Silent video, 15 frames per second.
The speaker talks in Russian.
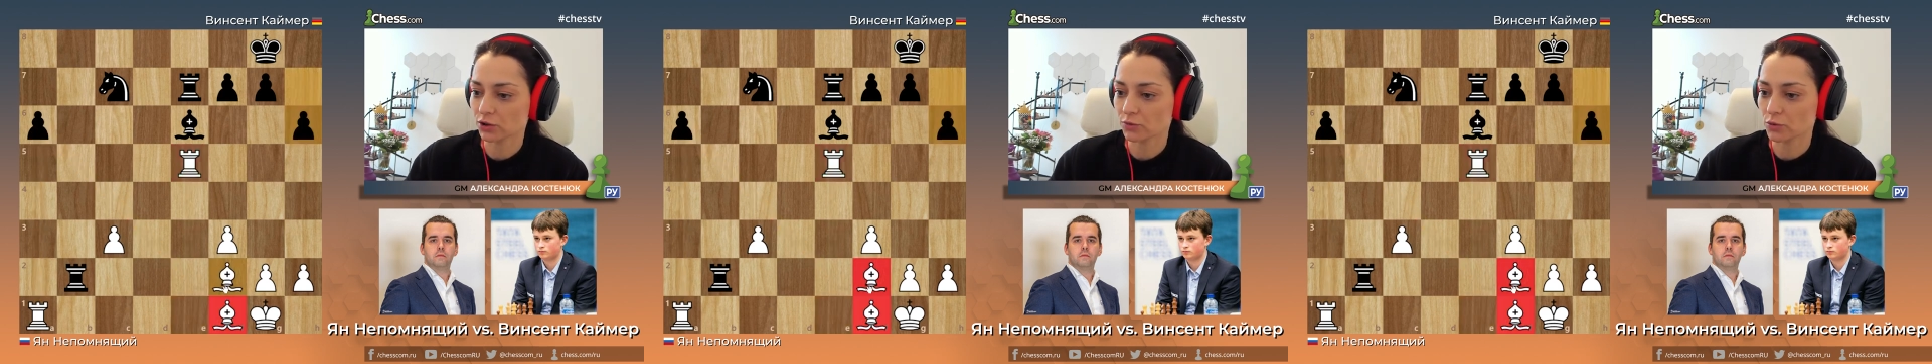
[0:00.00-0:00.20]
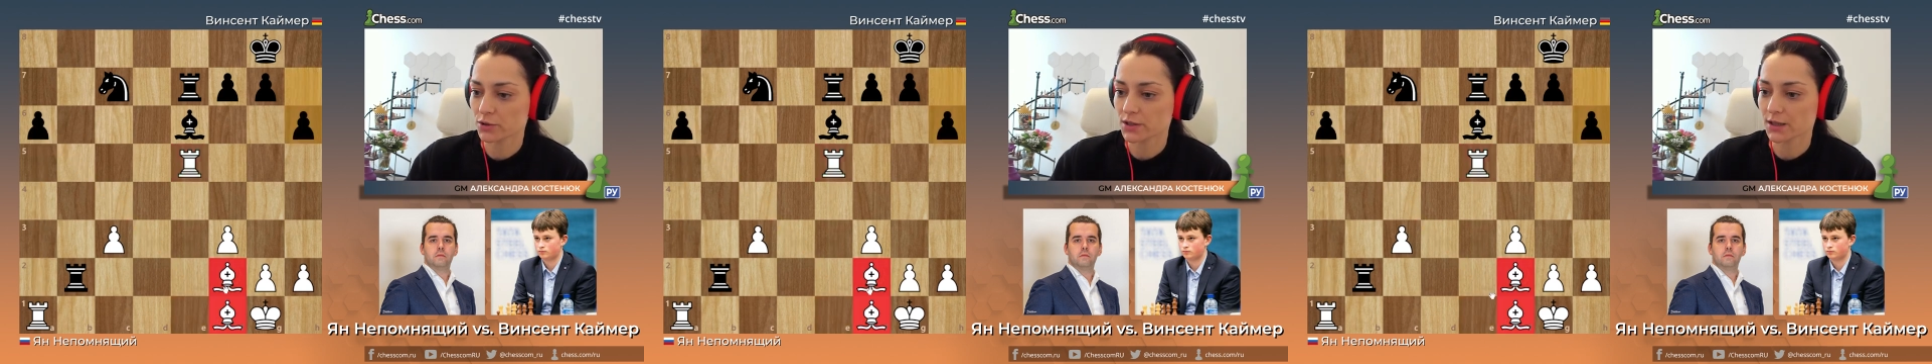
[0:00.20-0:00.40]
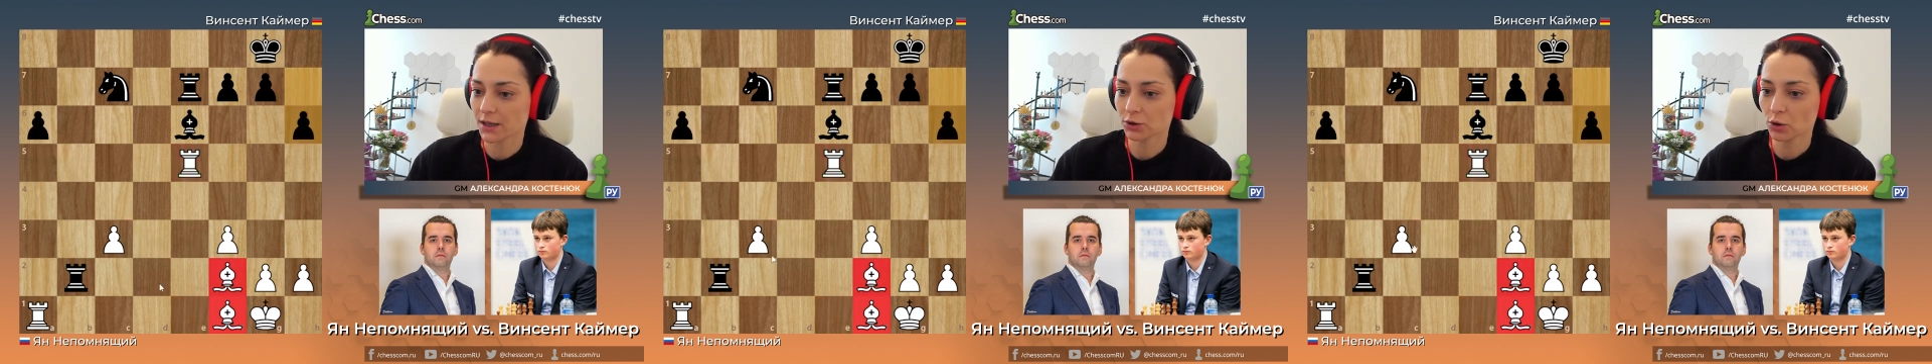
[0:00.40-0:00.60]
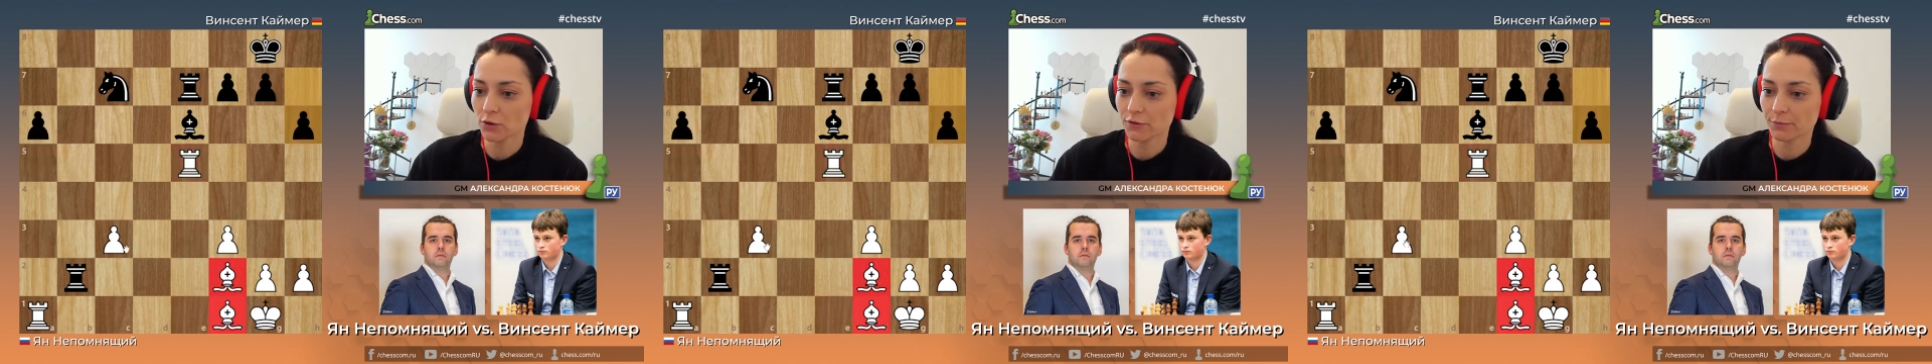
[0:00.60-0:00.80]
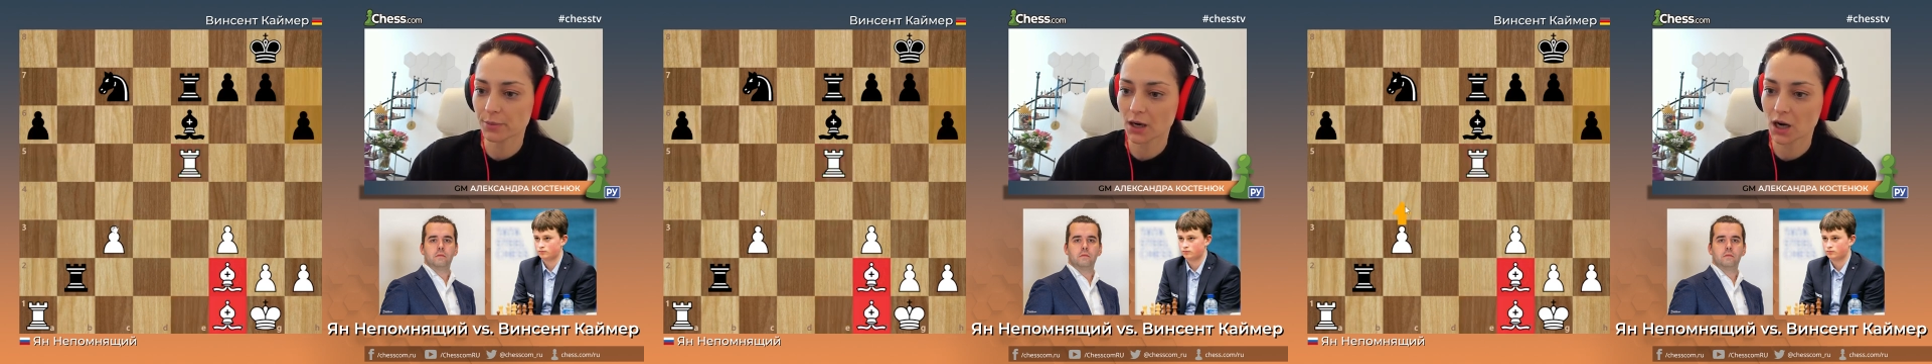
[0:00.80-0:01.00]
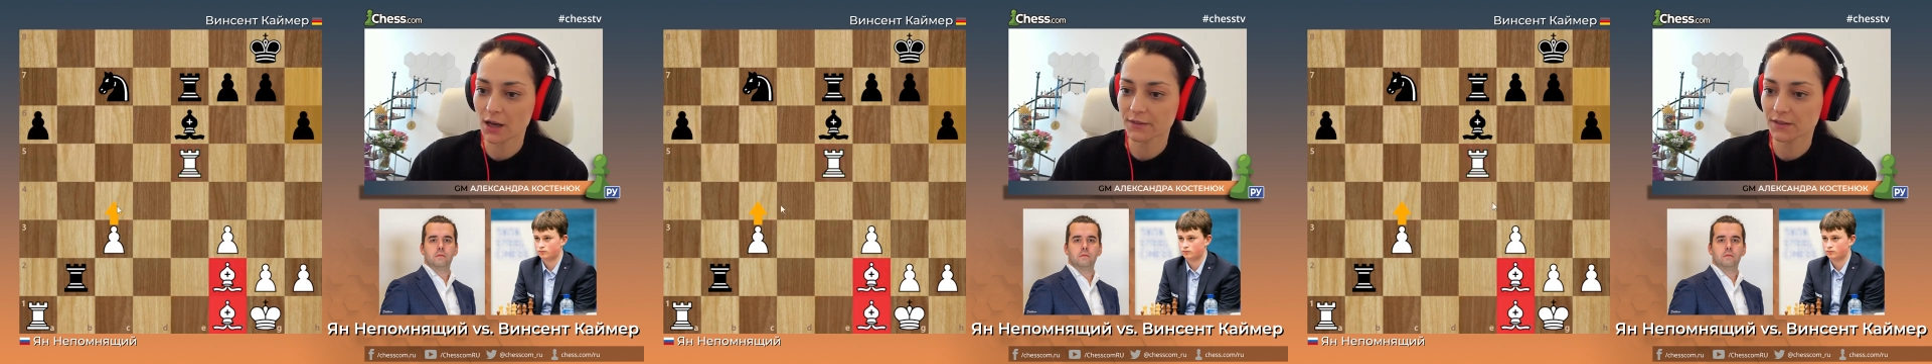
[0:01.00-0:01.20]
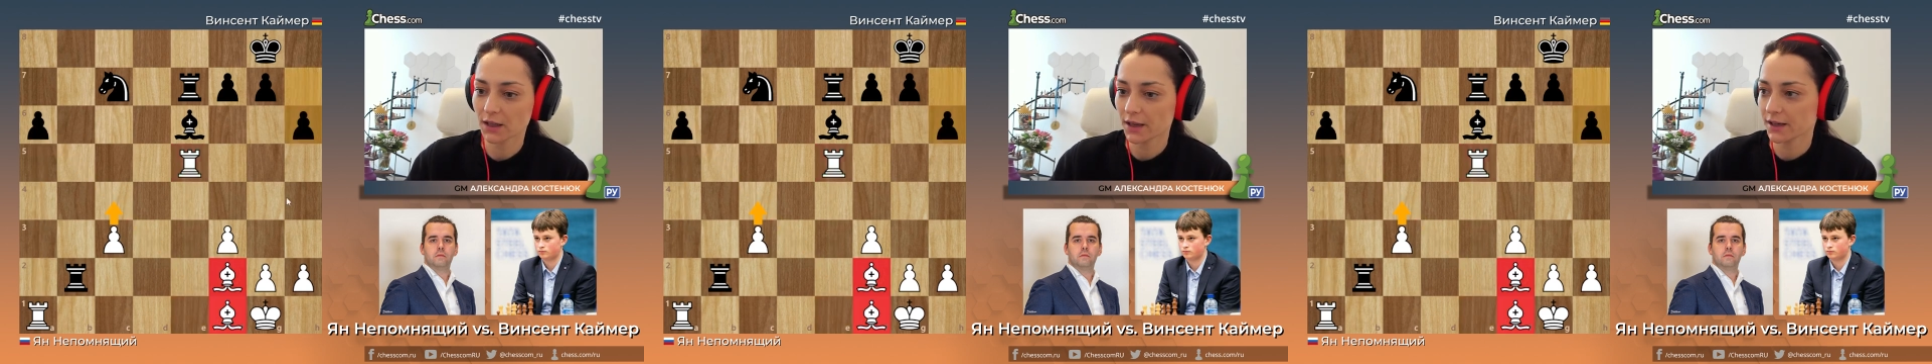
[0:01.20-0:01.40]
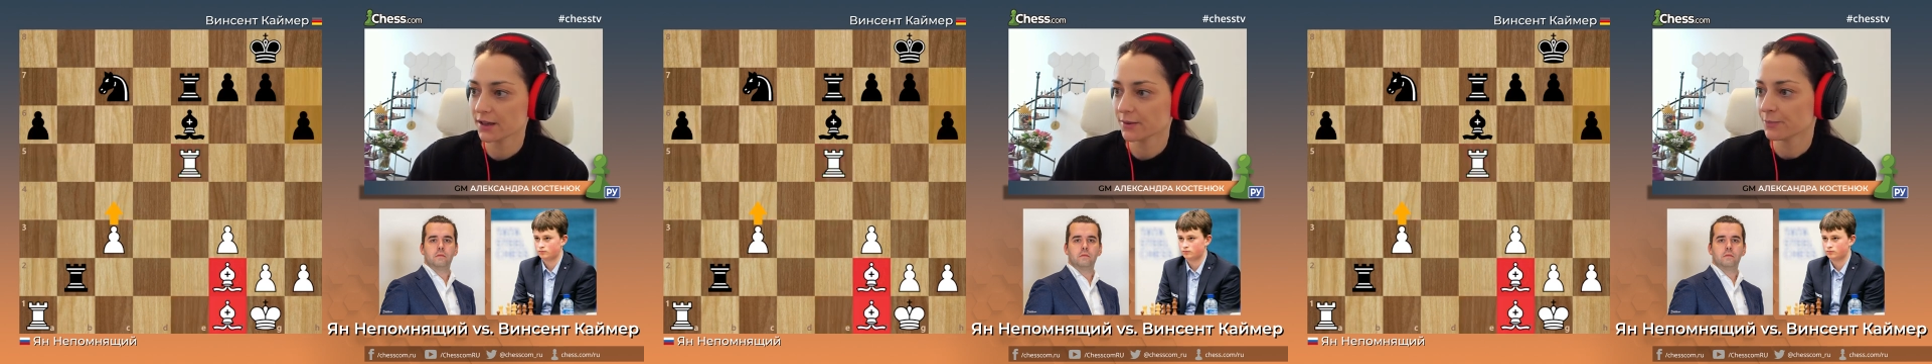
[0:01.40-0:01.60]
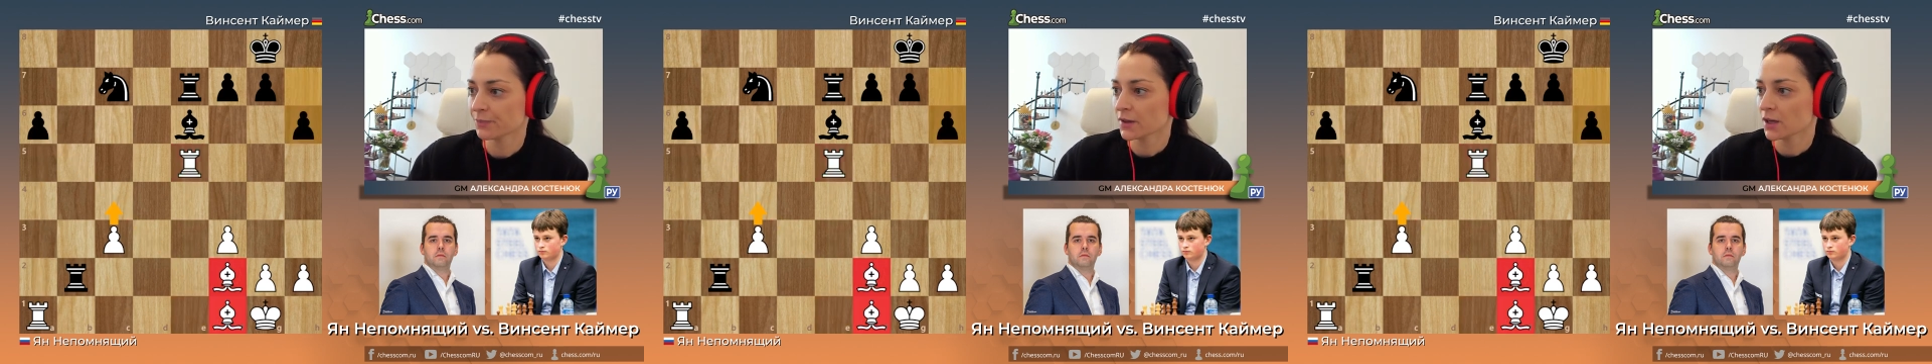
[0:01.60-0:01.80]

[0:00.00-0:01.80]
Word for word: двух слонов, проходная,